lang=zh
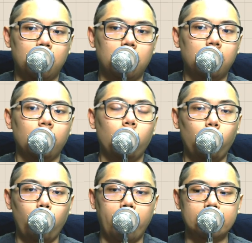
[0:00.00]

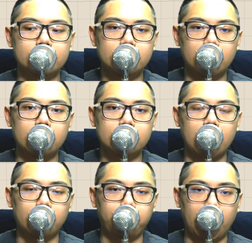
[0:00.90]
因为接
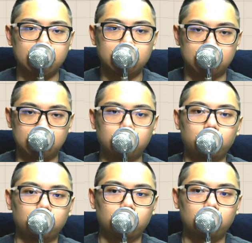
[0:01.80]
下来的盘势格
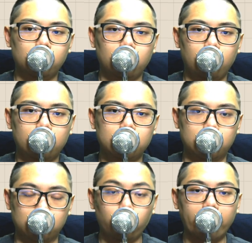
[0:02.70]
局
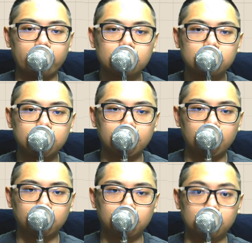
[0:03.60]
只会震
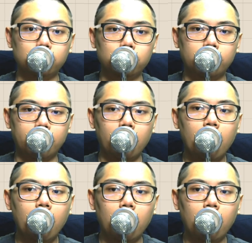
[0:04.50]
荡的更剧烈。